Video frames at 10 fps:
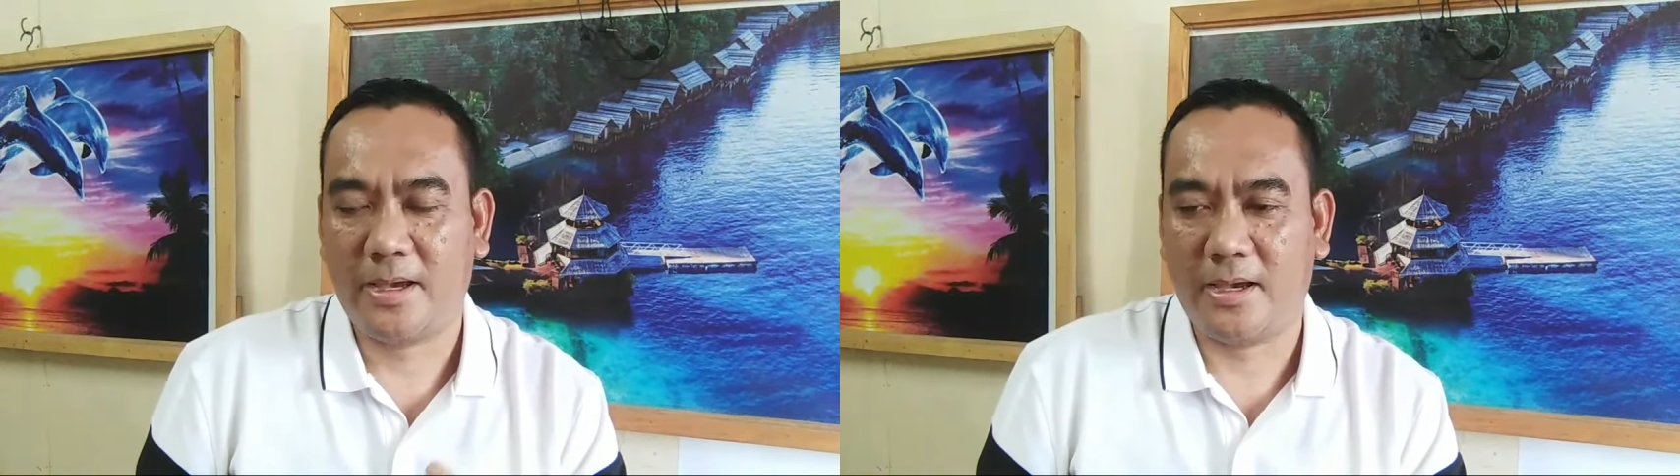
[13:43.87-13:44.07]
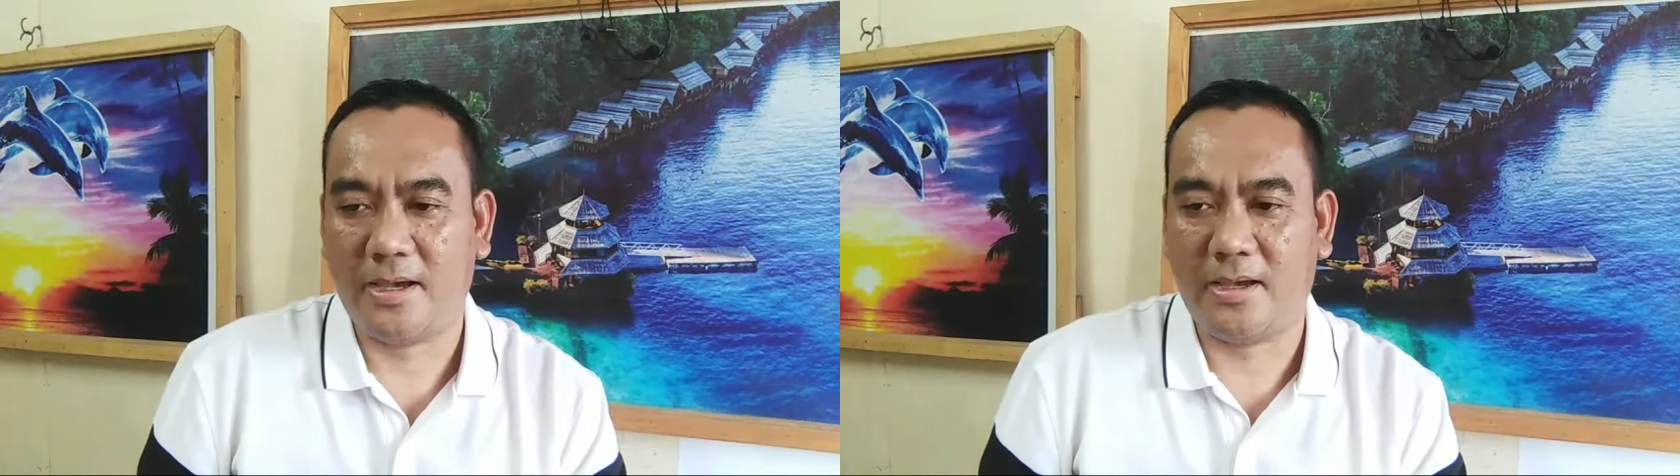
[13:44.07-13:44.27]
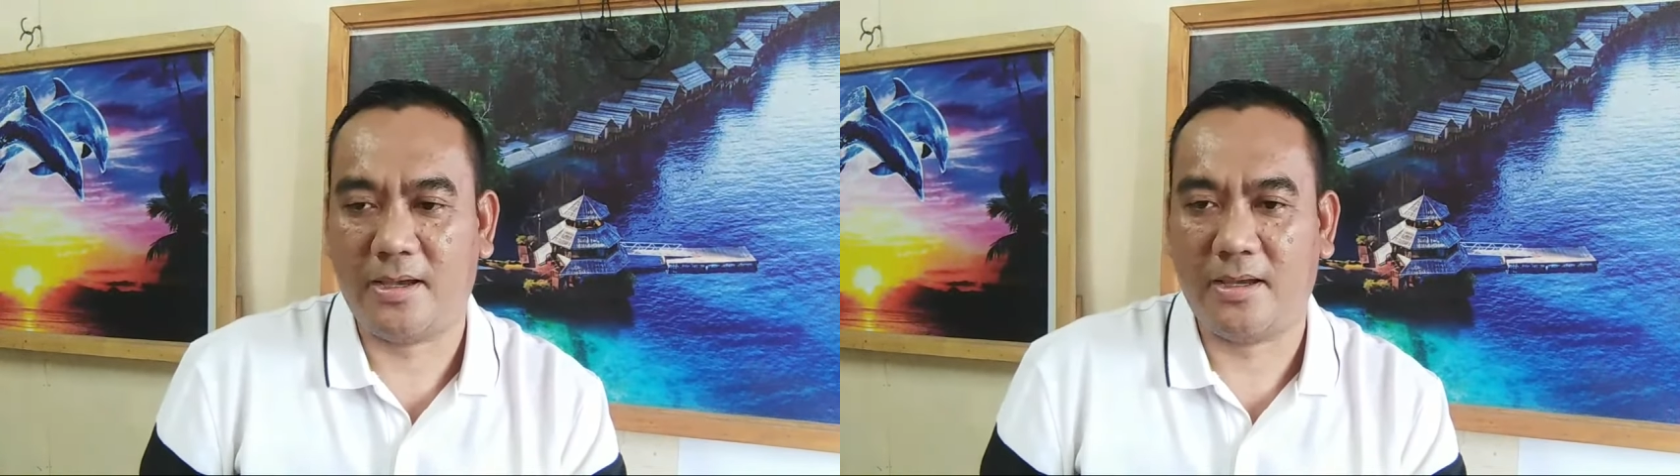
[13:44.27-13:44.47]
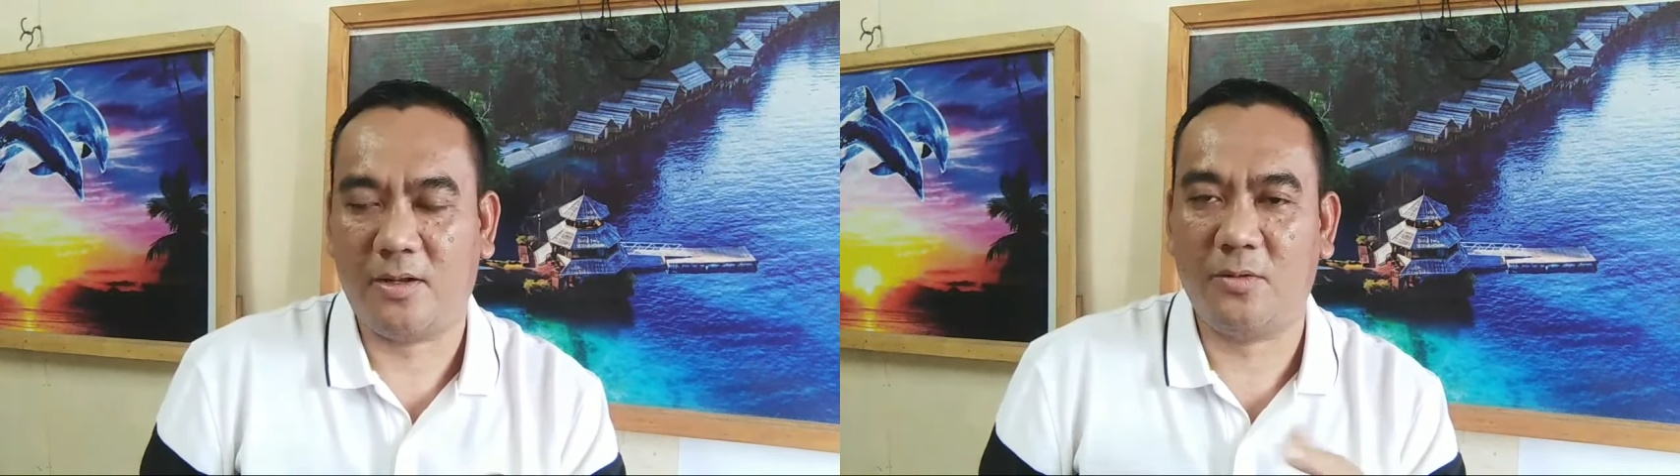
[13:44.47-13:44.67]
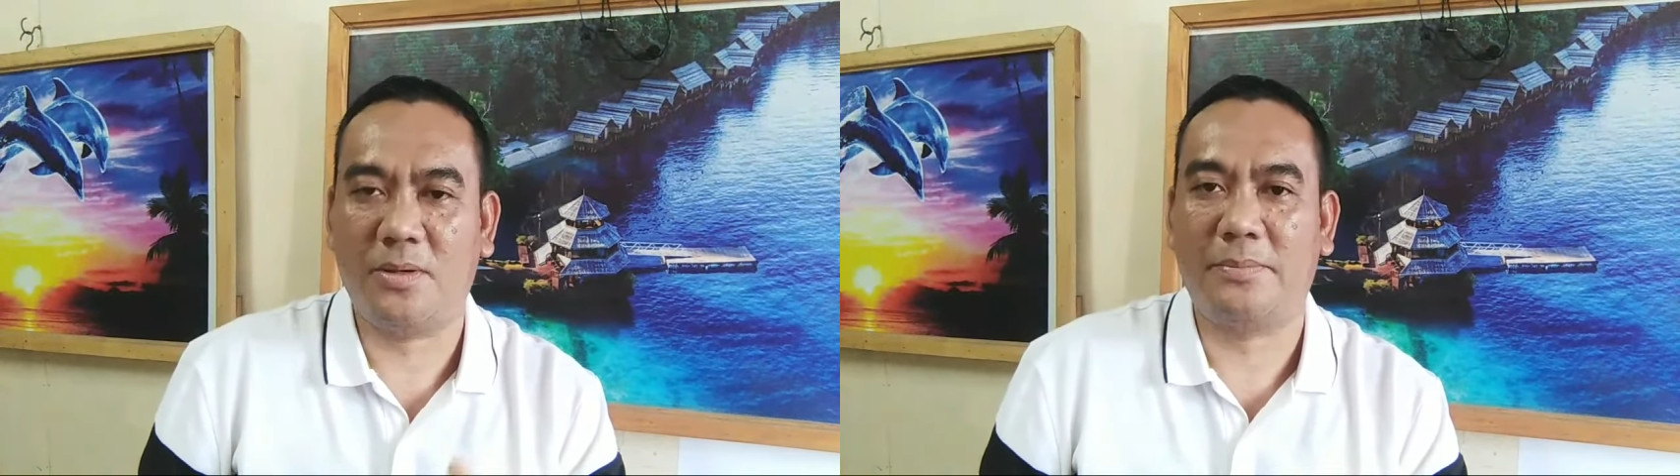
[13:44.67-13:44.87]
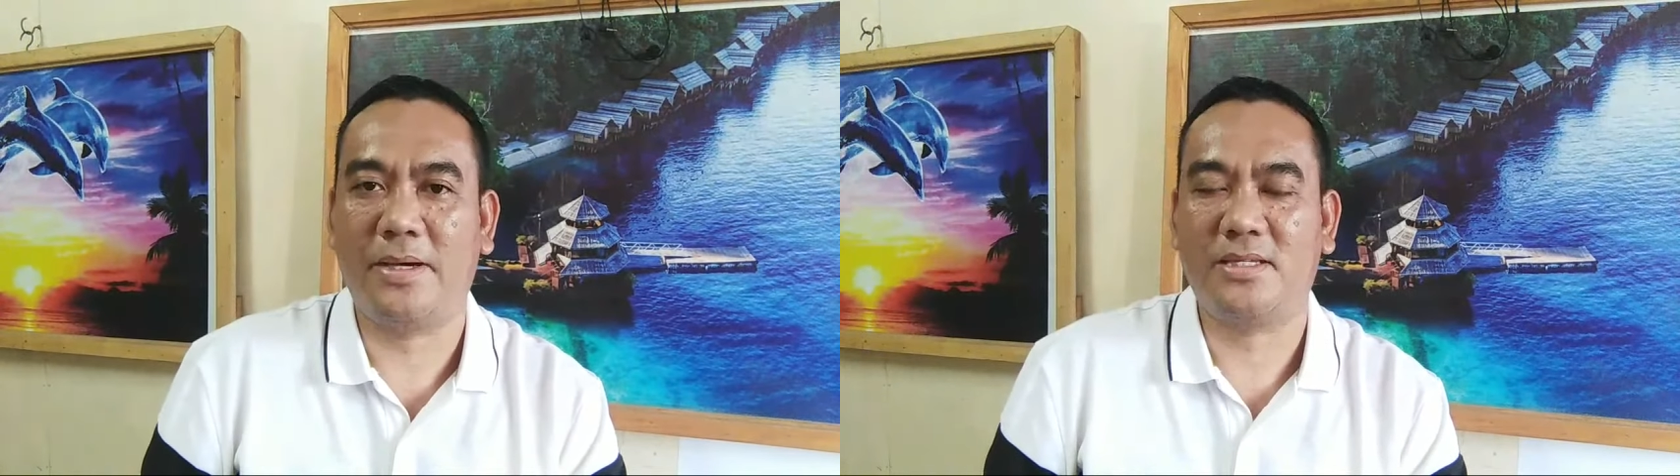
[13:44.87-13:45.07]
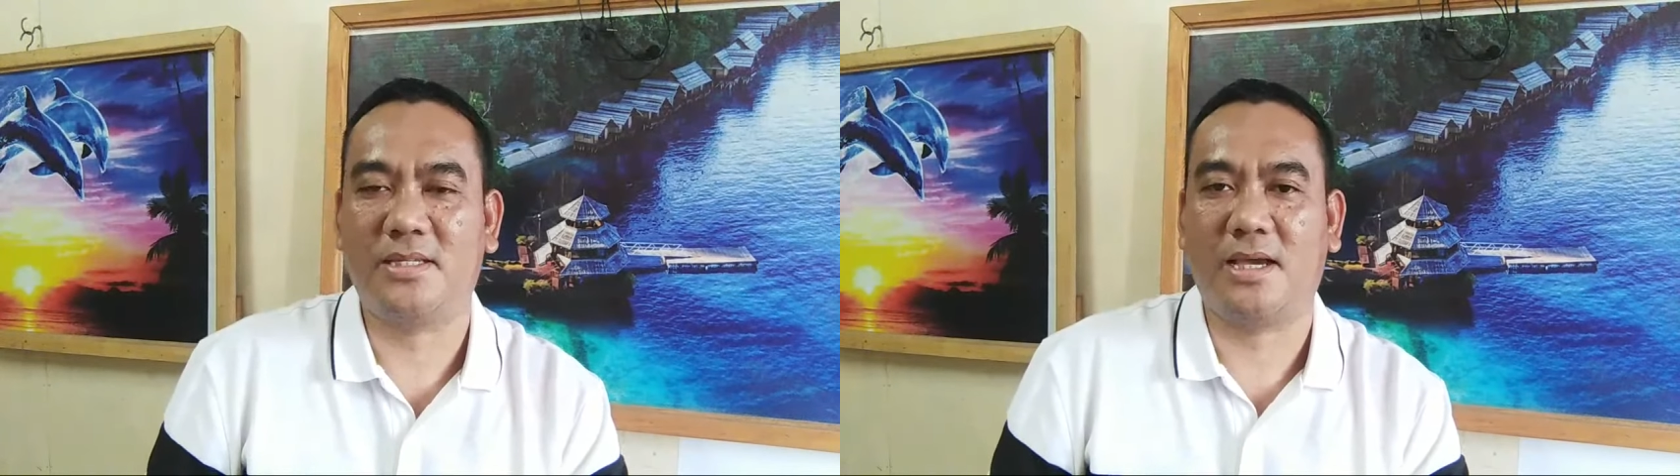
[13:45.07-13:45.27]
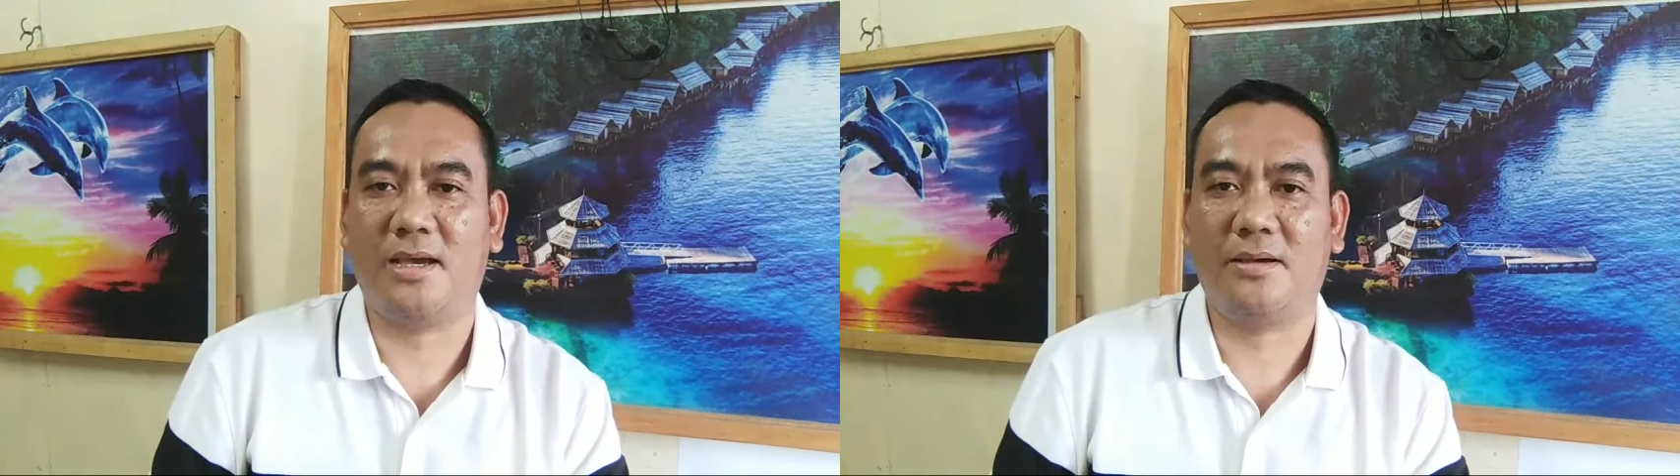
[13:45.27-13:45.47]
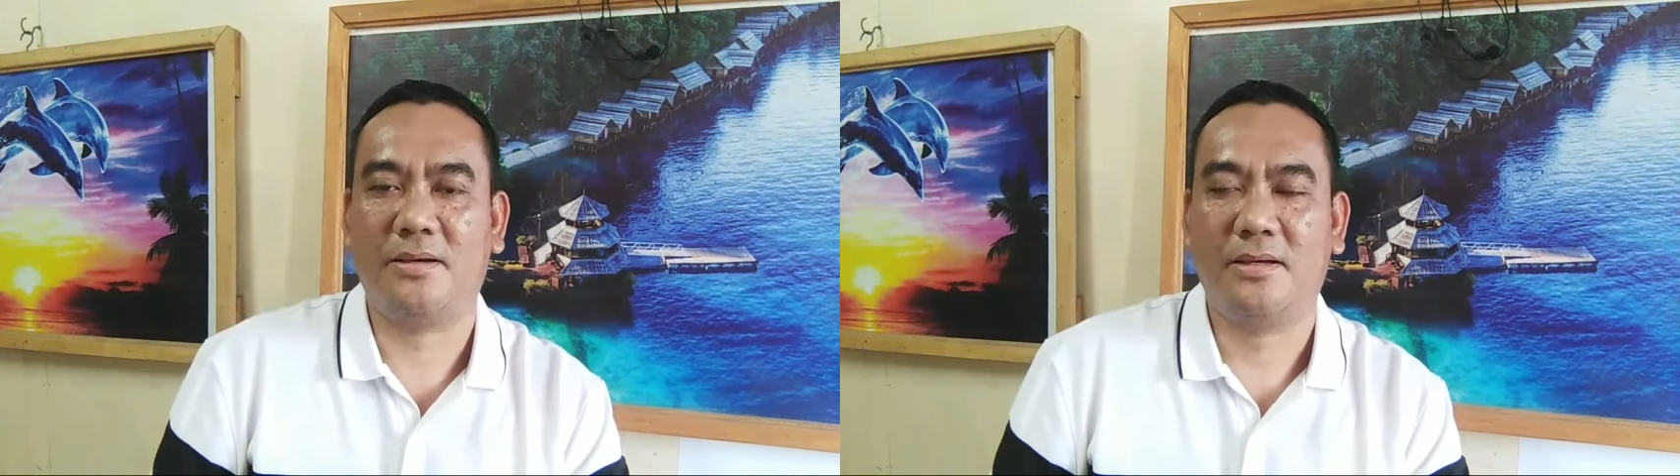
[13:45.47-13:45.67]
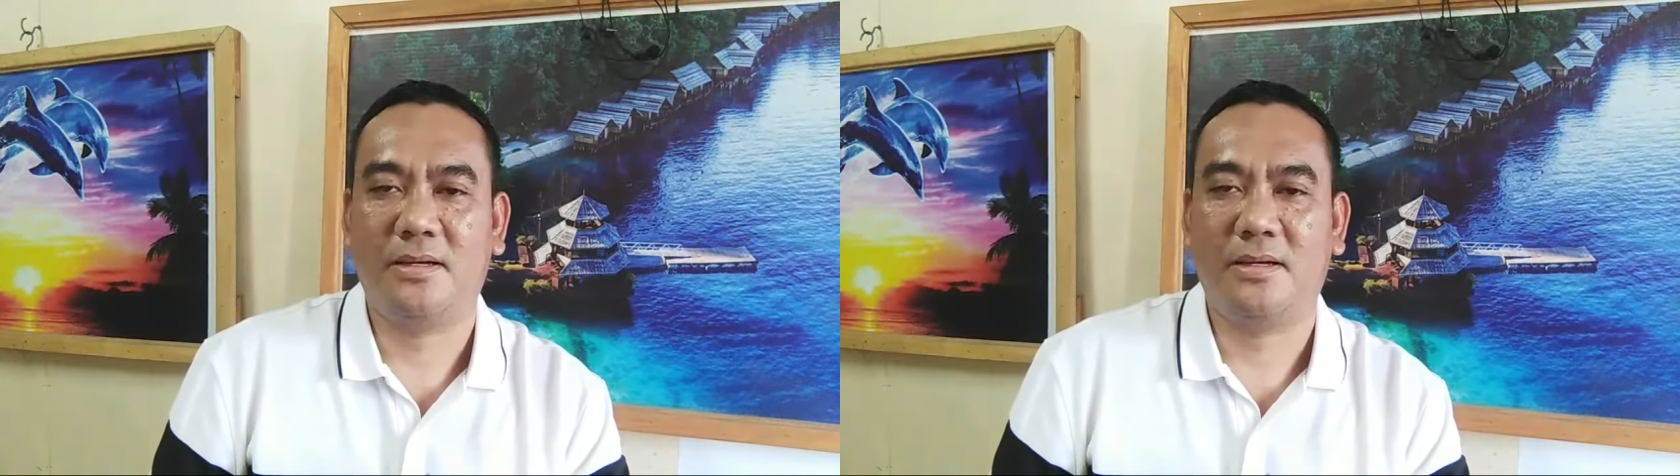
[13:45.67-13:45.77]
uh, lumabas sa